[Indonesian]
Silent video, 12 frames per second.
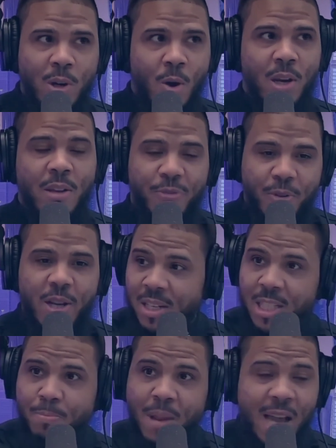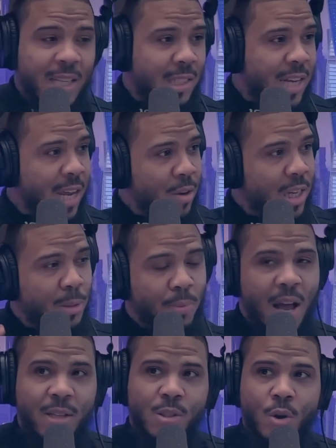Mereka semua adalah
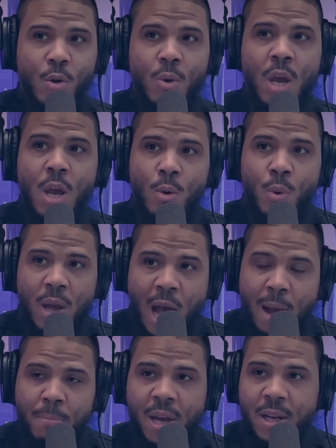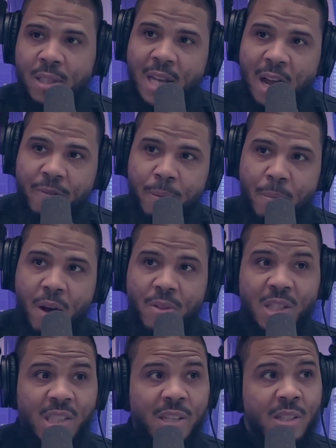satu tubuh dan beda halnya
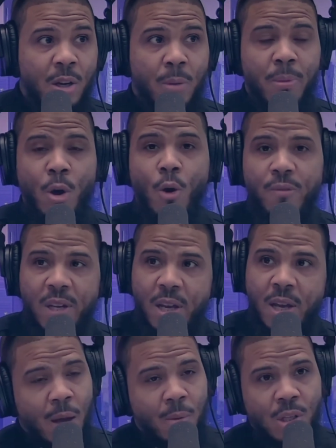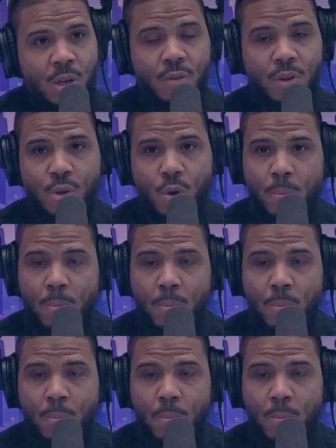dengan di gereja Amerika.